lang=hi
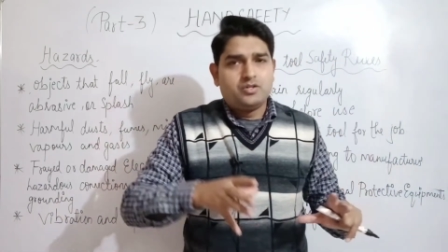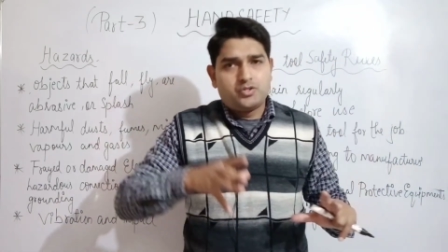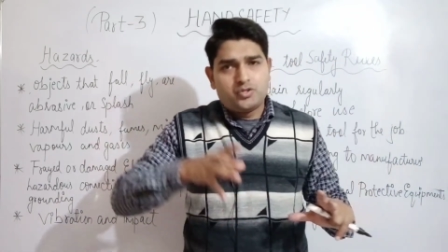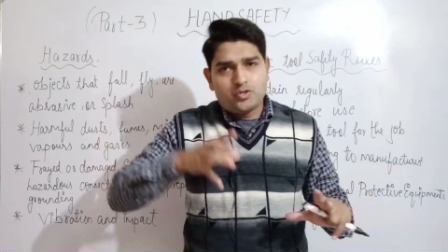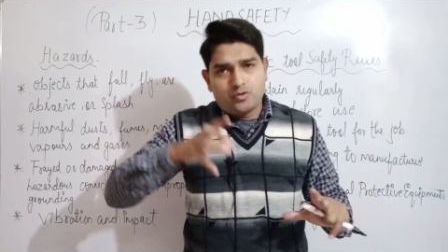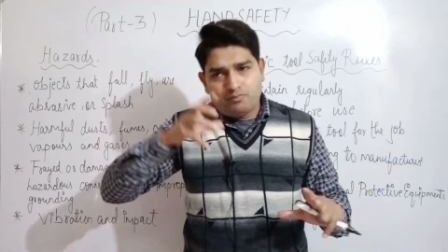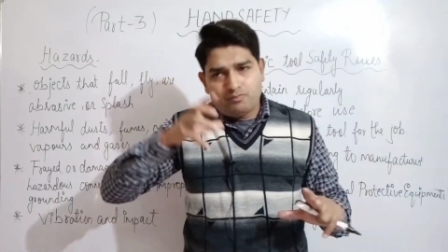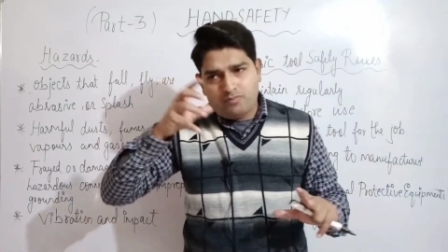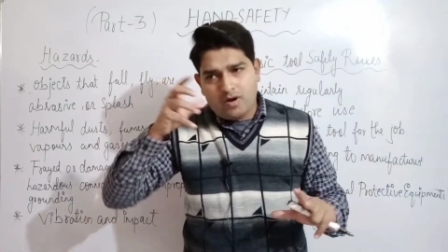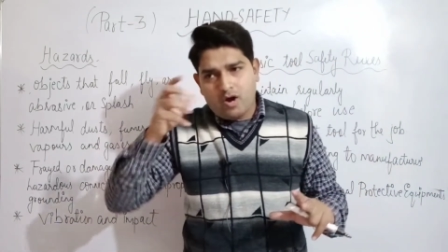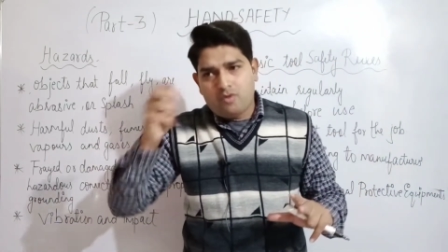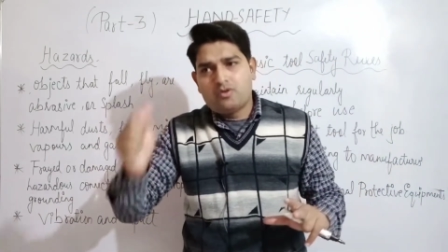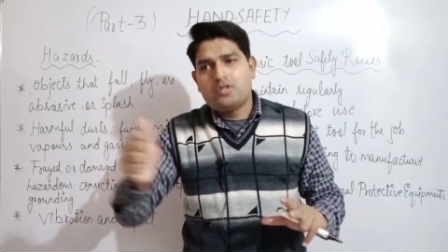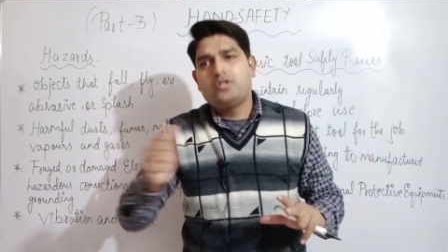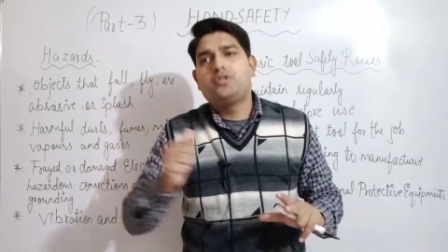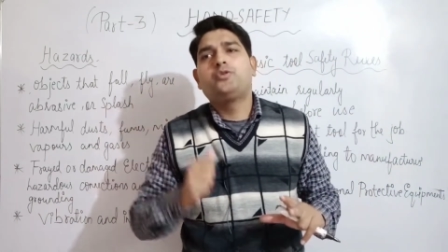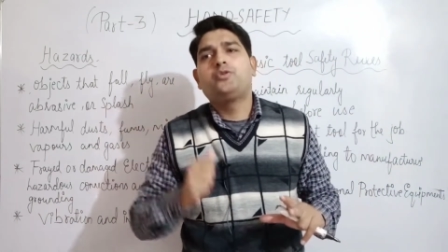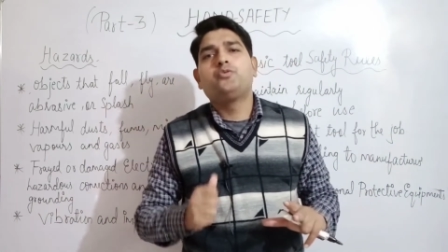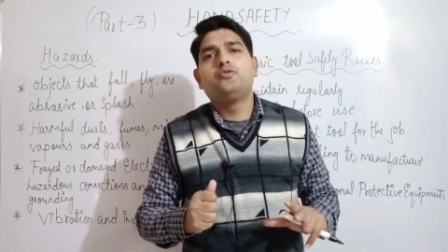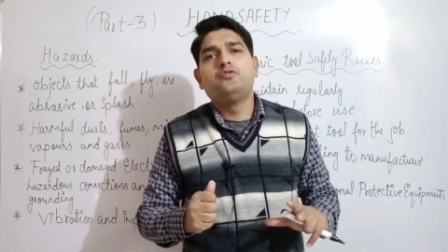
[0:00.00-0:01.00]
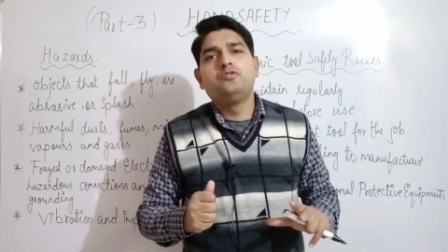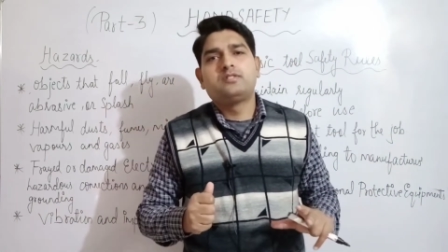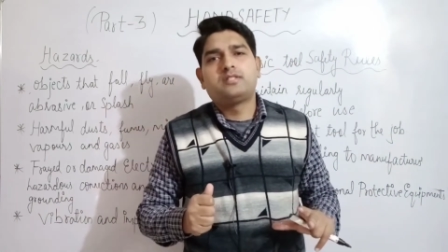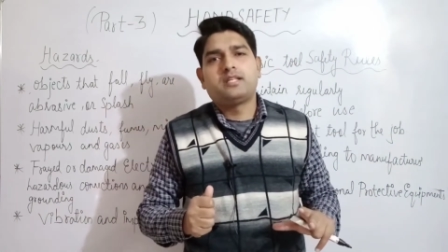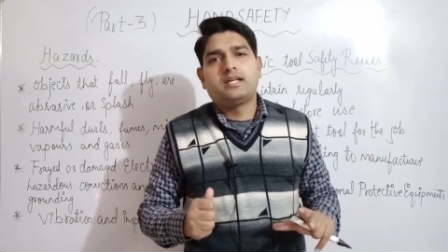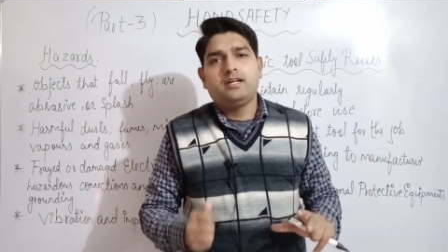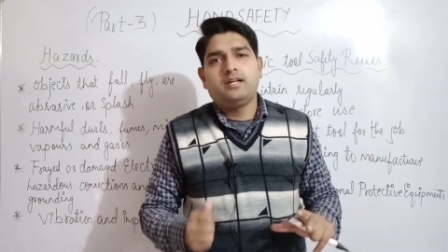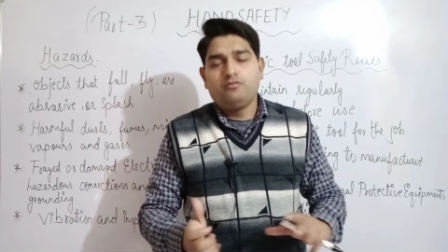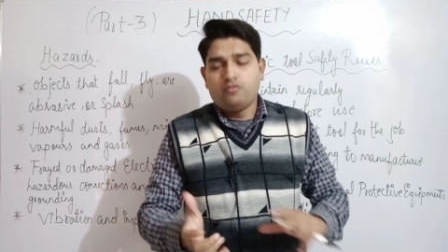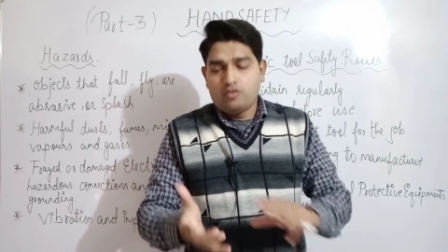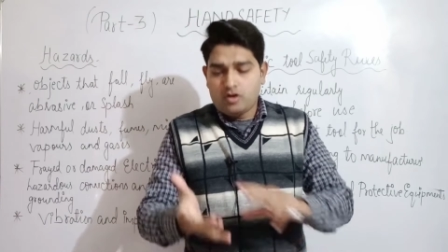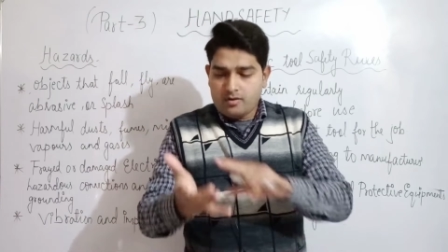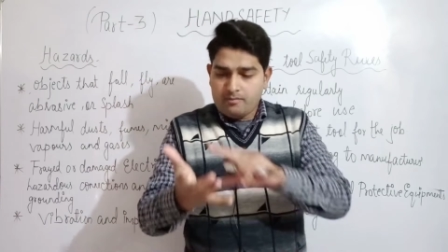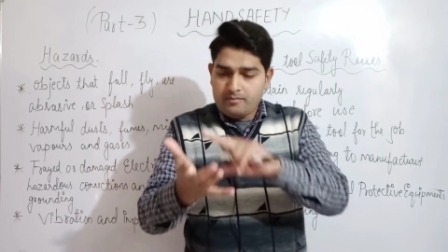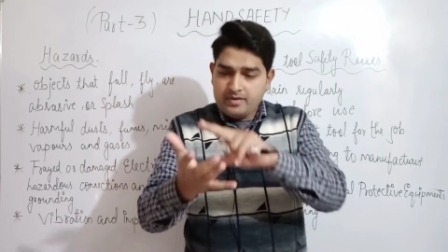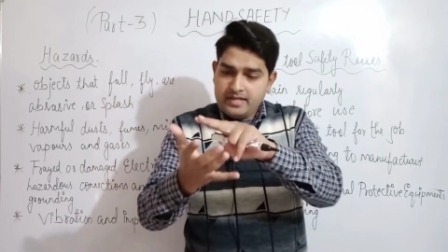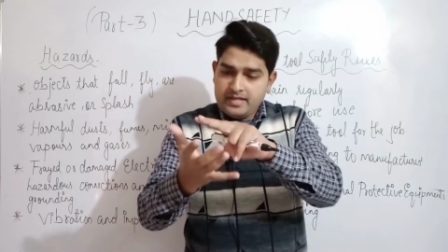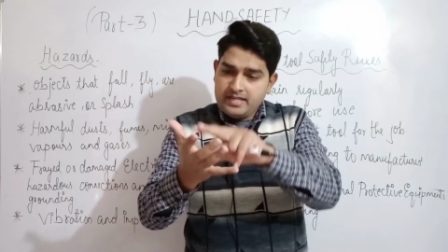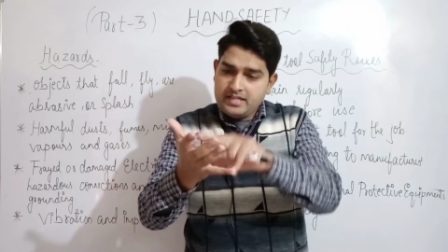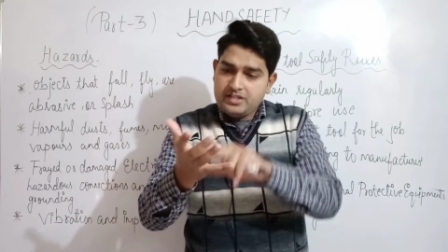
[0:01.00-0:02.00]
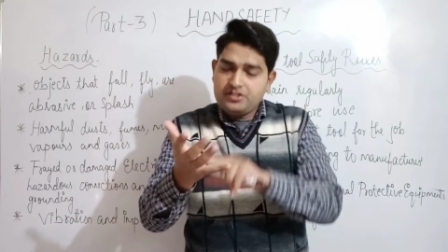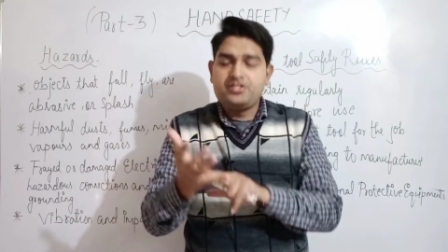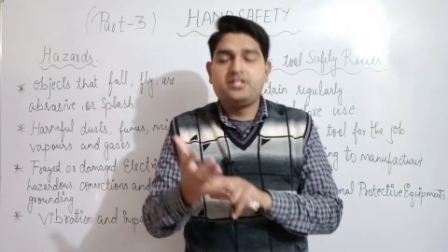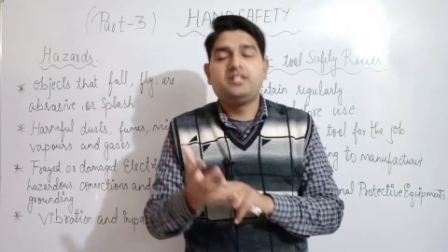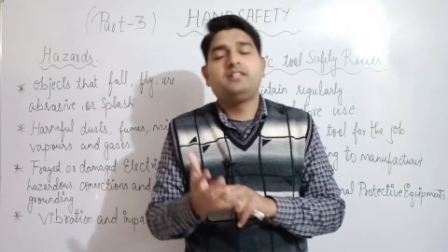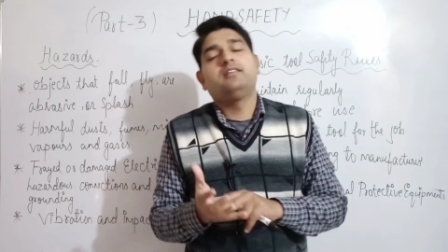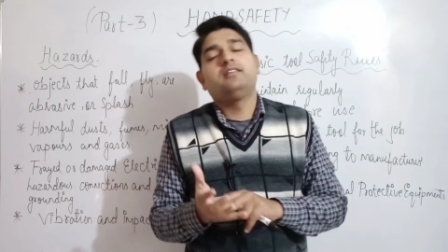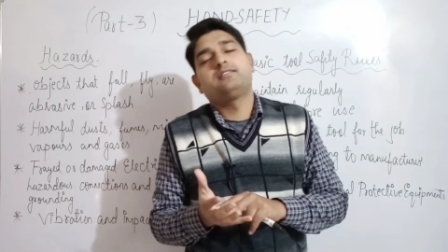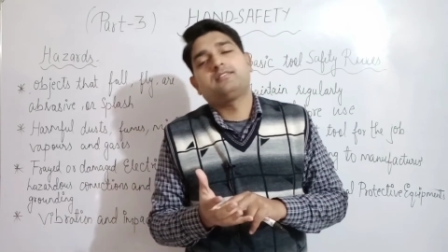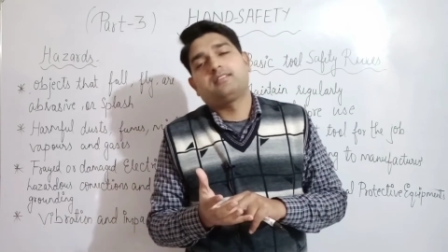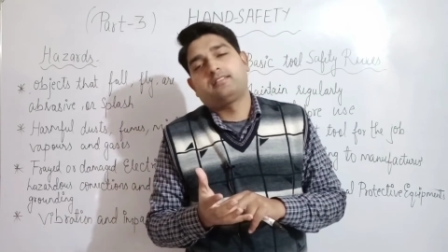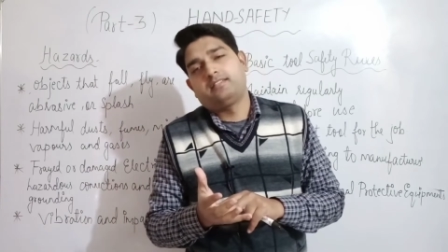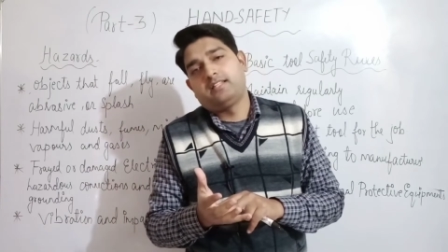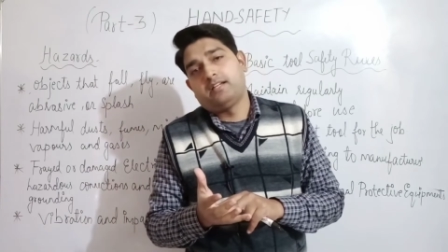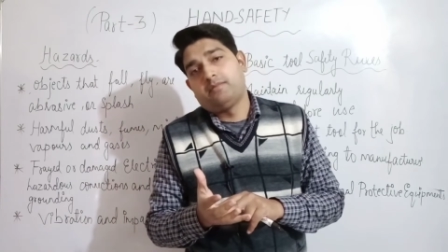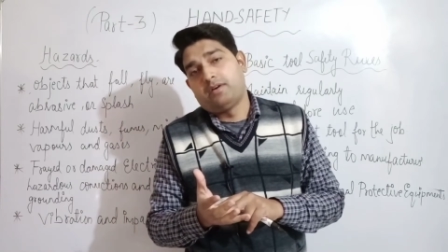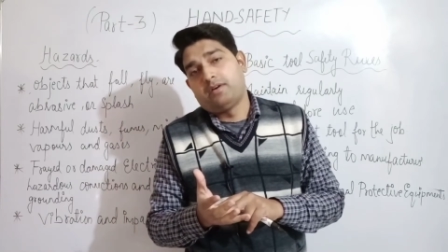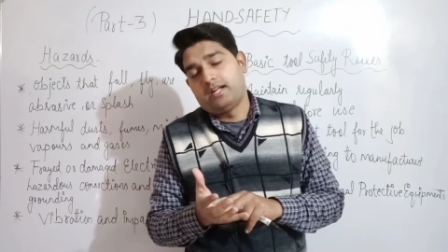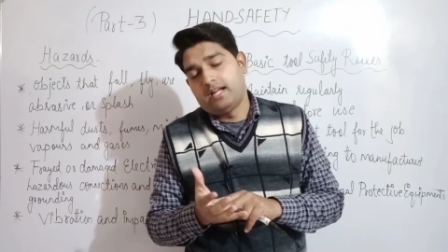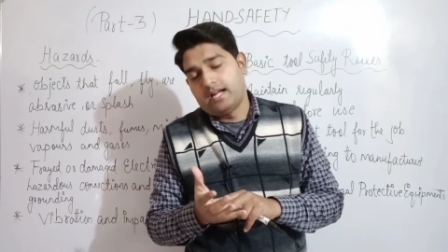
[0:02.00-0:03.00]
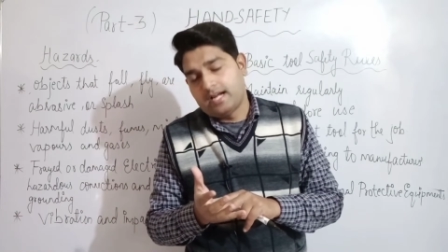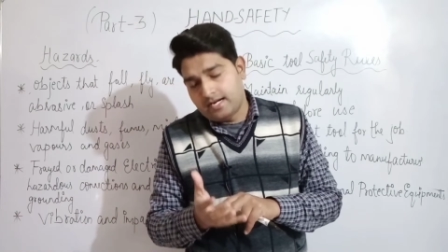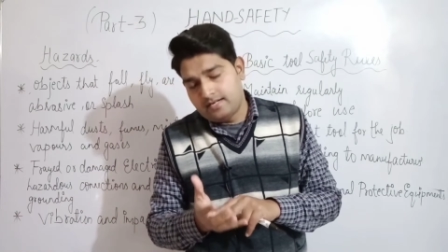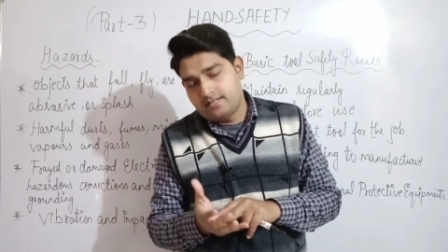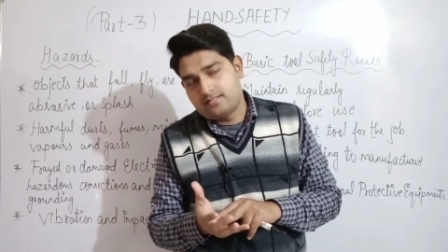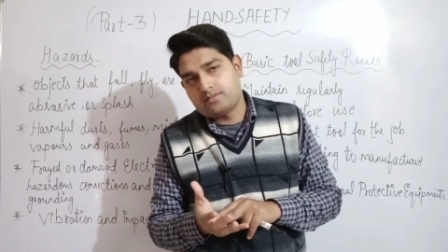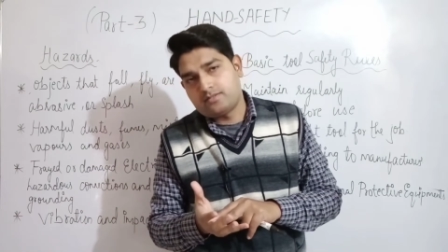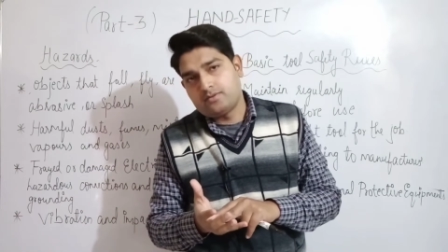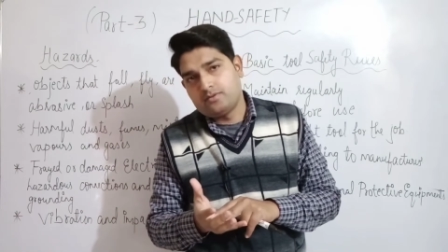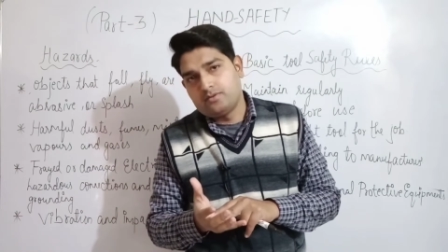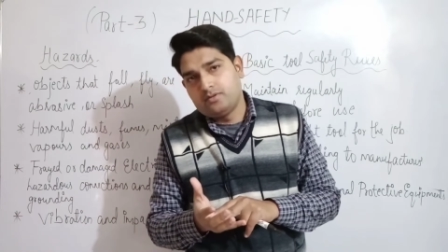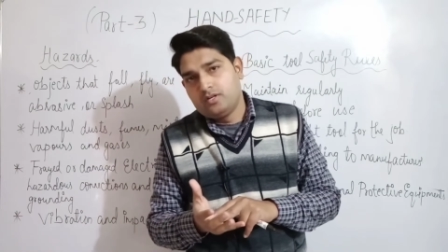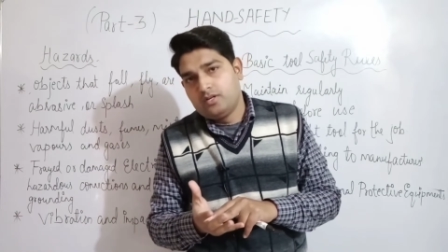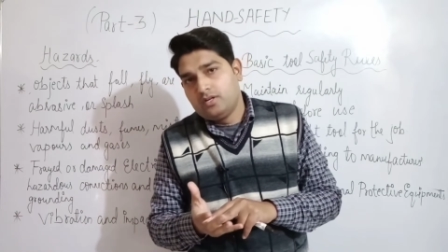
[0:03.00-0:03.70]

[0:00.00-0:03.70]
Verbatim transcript: जो पावर टूल्स हैं वो हमें इंजरी दे सकते हैं हमारे हैंड्स को